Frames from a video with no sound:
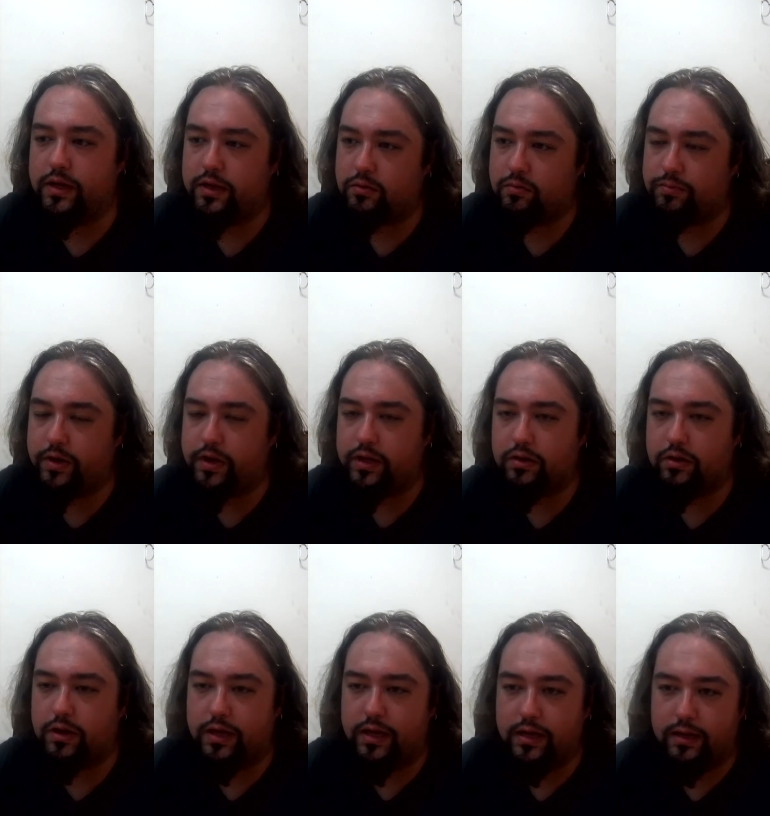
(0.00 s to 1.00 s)
Es un
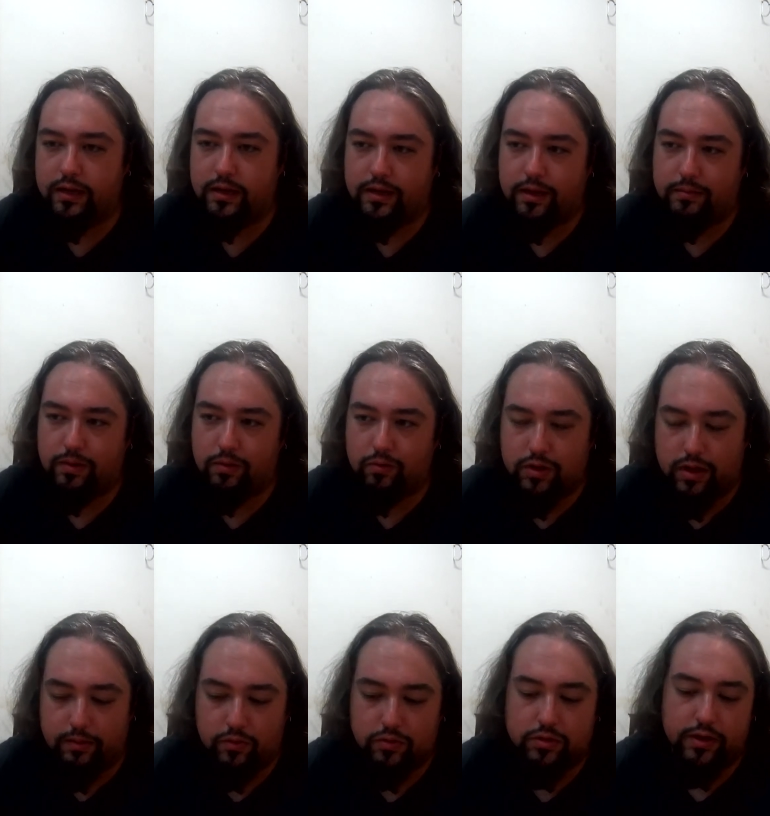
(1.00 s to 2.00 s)
proyecto que, que me
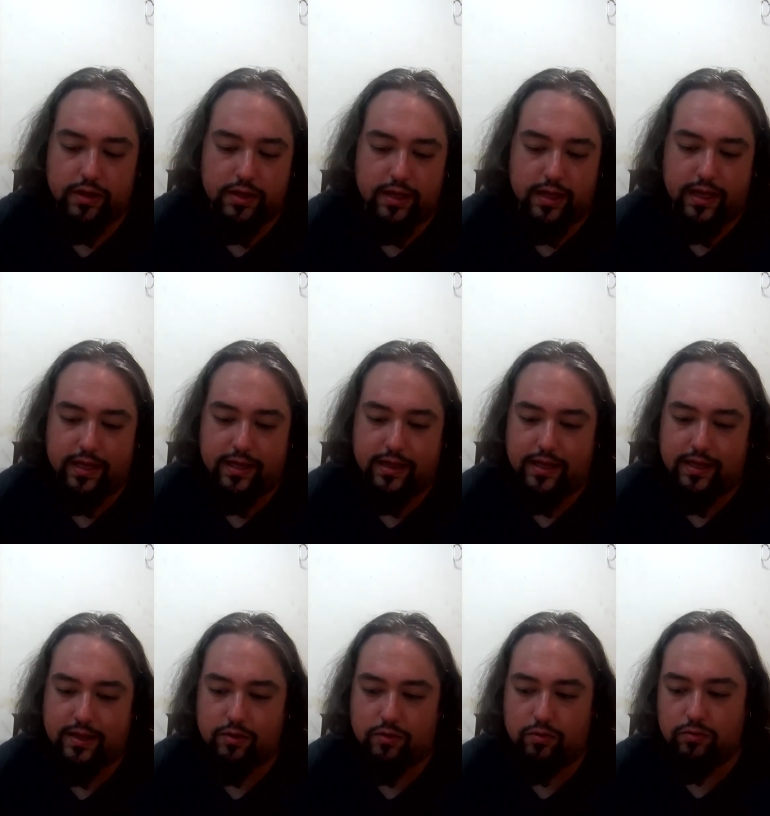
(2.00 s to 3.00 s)
gusta mucho desde,
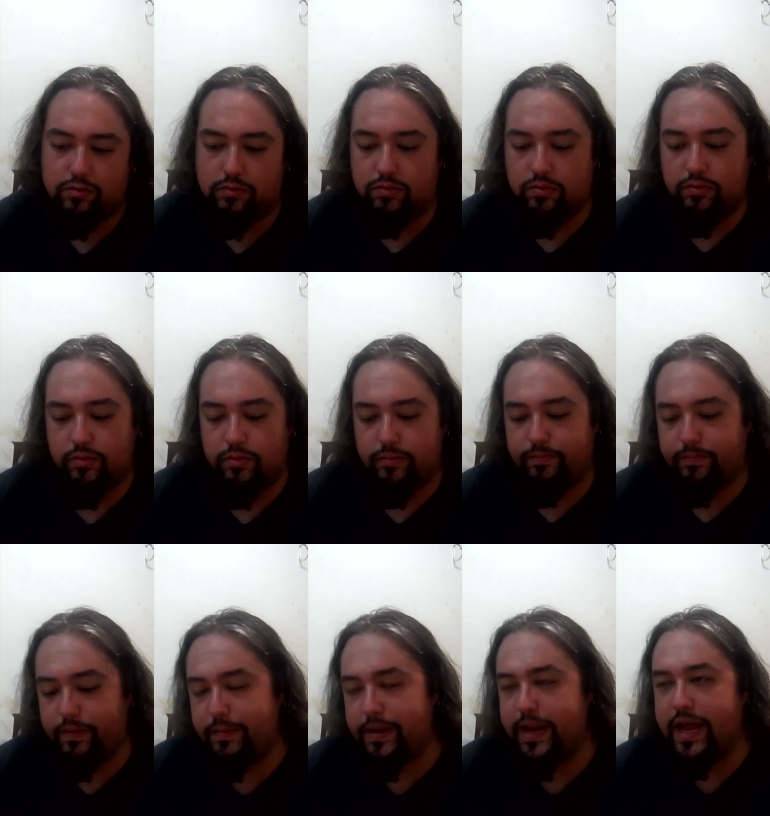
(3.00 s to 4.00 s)
desde su
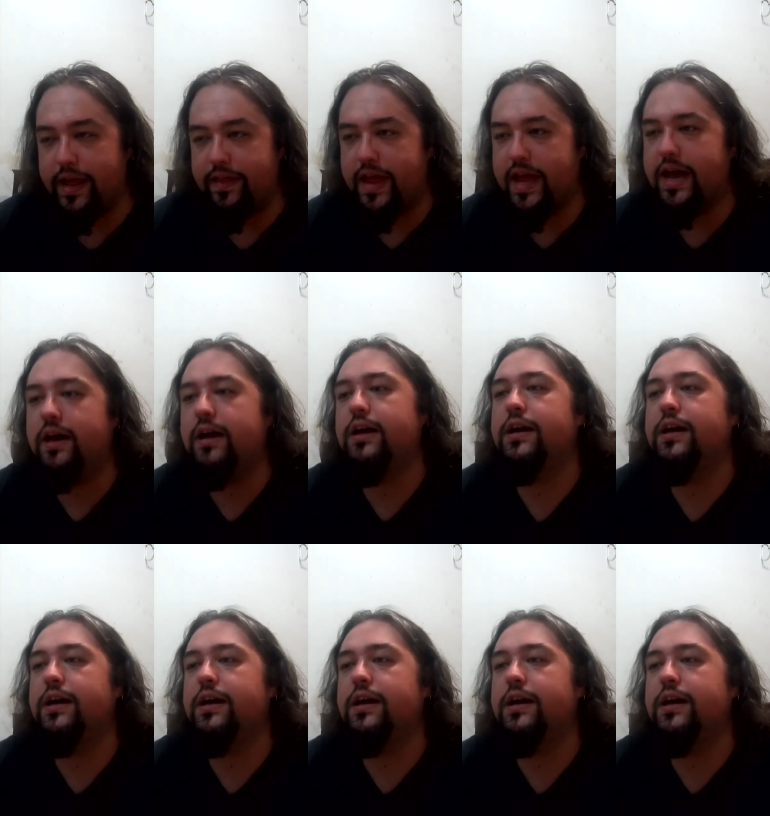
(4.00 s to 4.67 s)
primera idea